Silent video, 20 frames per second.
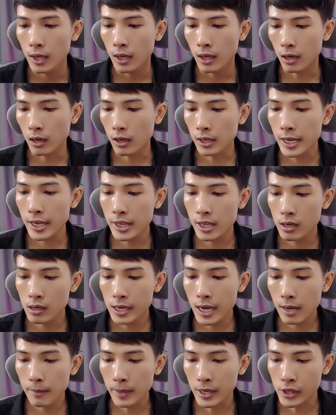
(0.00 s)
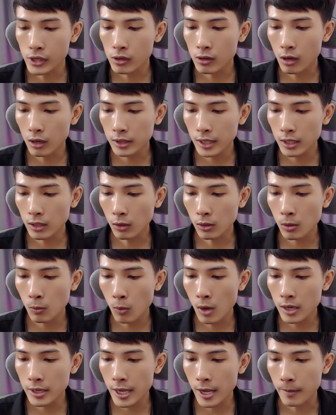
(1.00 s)
rồi ở đây như ở đây mình chưa có tiktok
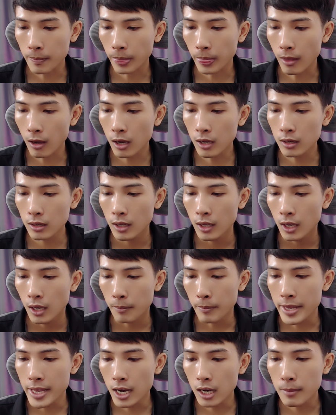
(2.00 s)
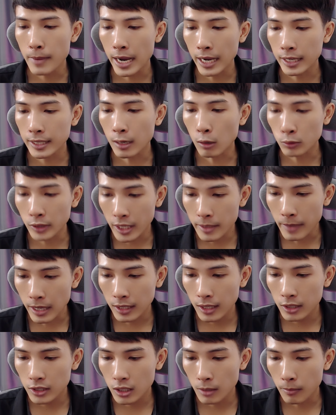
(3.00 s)
trung quốc nha đó bây giờ bạn đầu tiên bạn
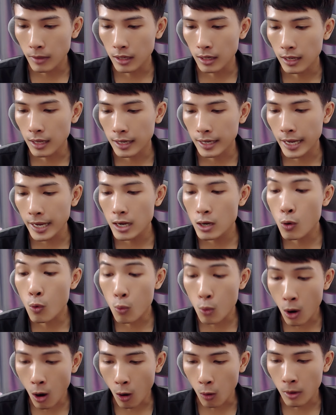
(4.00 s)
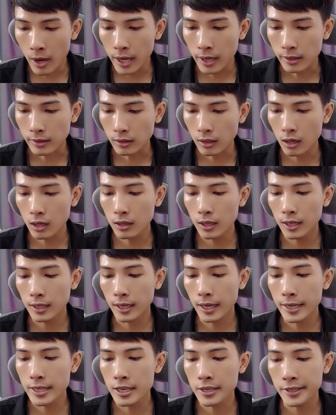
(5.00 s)
lên cho mình là cái google ha đó
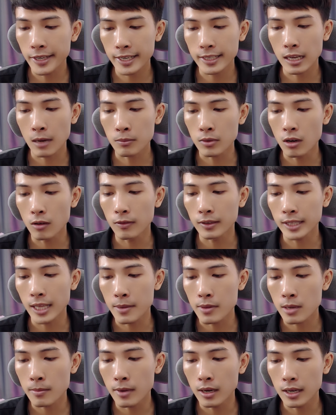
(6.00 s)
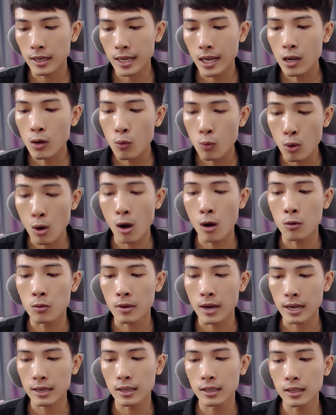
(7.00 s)
lên cái trình duyệt nào cũng được và tìm cho mình là cái google
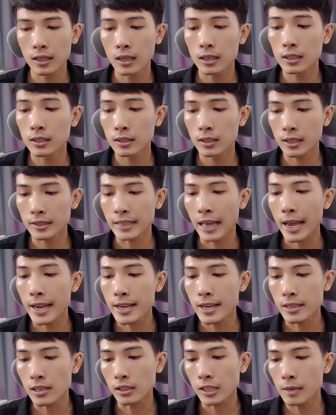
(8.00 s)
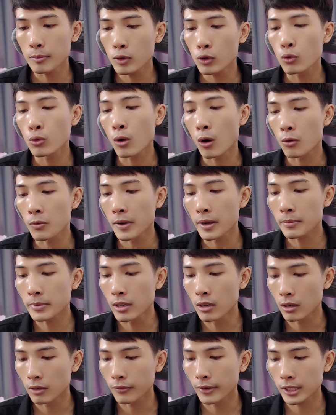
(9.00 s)
hoặc là lên à, tải cái trực tiếp google rồi cũng
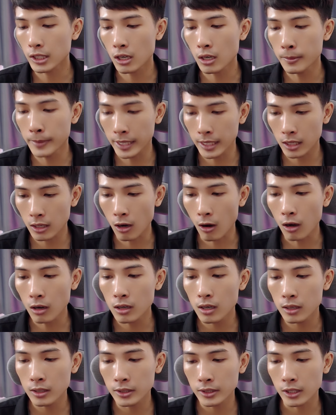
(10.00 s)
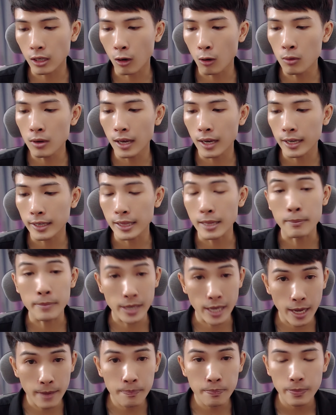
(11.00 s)
được và sau đó bạn gõ lên chỗ là tìm
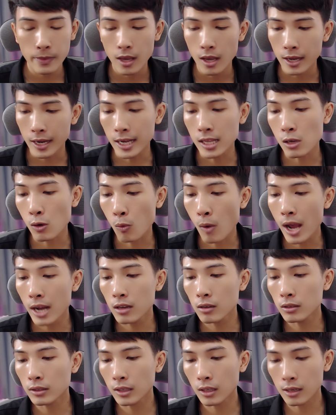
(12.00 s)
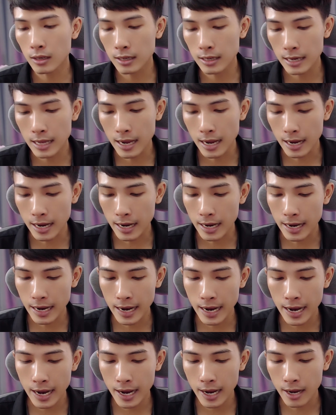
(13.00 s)
kiếm cái từ khóa nó có tên là
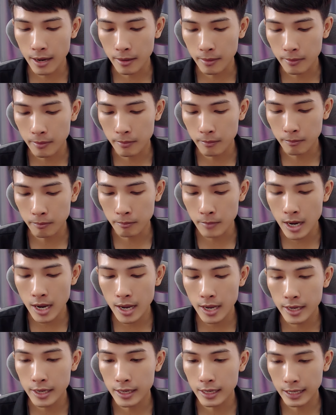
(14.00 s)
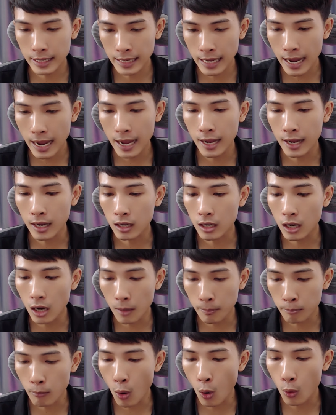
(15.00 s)
a BK
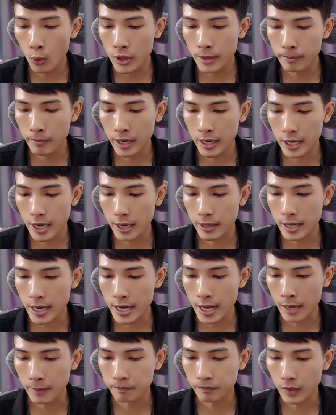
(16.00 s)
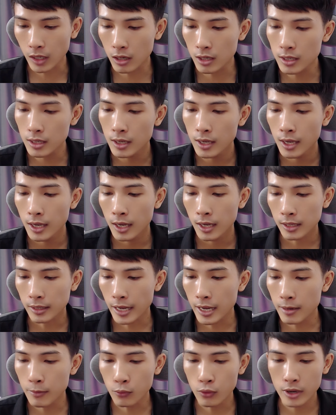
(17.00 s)
combo giúp mình nha đây nè đó
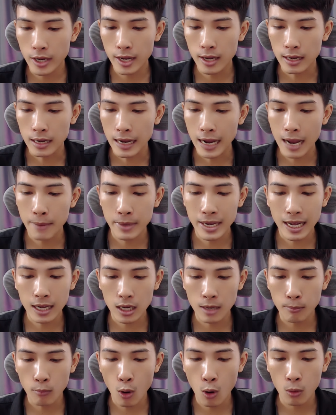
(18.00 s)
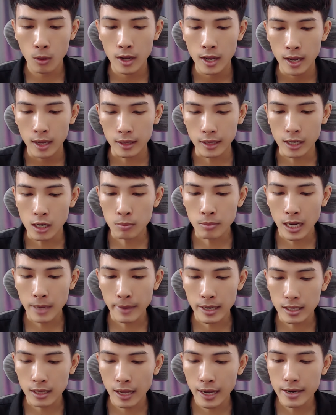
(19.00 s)
đây là mọi người ha APK combo thì lúc này
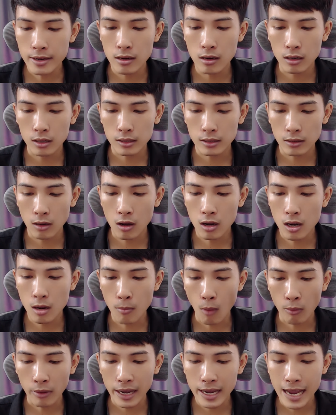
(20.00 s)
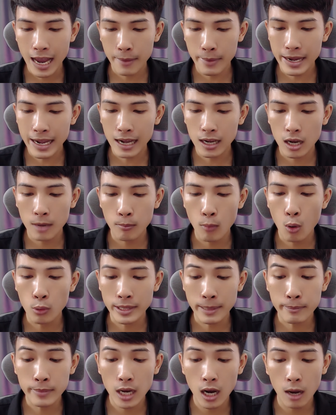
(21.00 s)
bạn sẽ thấy được nó có một cái APK
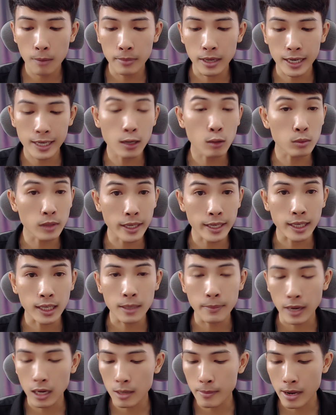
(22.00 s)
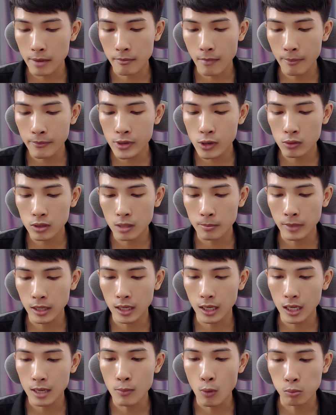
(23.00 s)
combo.com là cái đầu tiên các bạn các bạn bấm vô cho mình
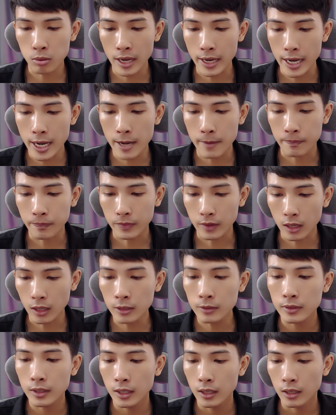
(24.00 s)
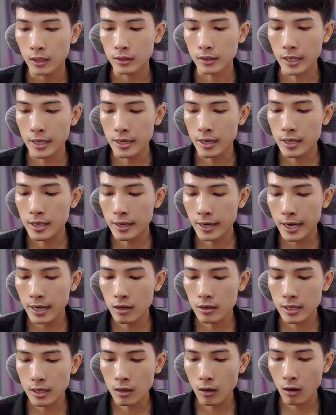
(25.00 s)
là cái mục này ha đó tại vì ở trên đây
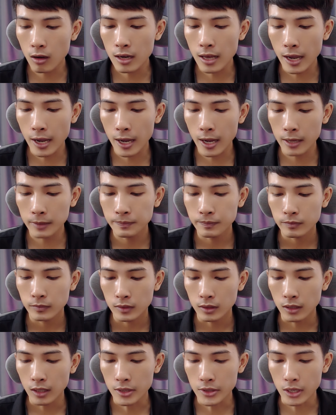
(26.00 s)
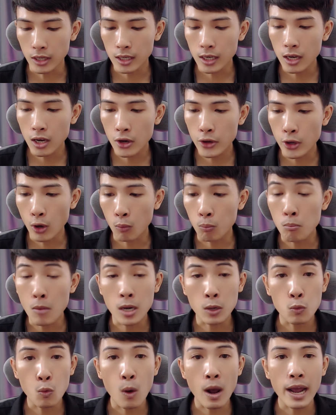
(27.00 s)
nó sẽ có là ở ờ, những cái ứng dụng
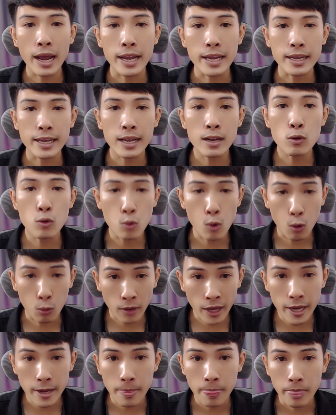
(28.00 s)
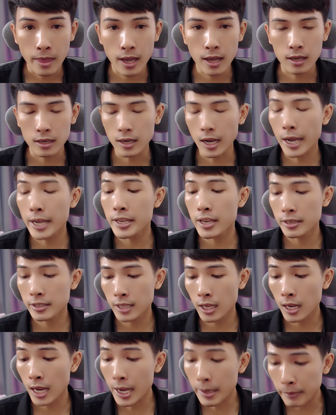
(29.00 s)
bên ngoài cái Google Play ha cái trên
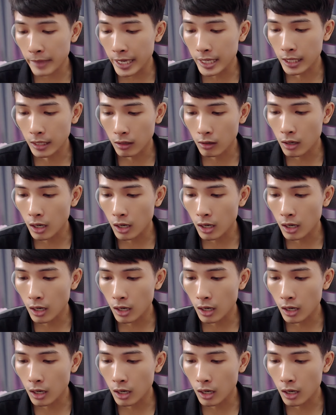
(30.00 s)
CH Play thì nó